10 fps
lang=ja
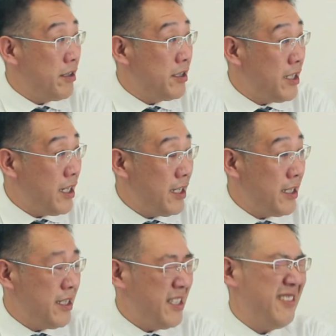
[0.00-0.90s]
の時
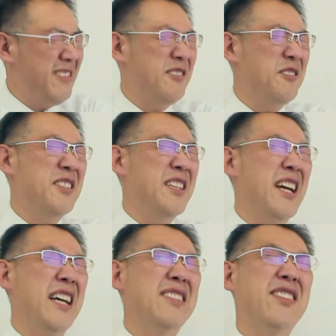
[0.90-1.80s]
代不動産
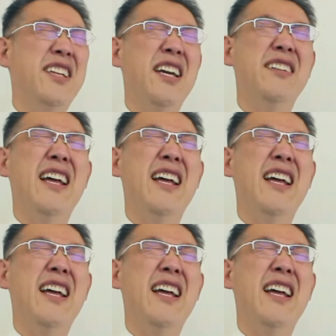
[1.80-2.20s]
屋始めたけど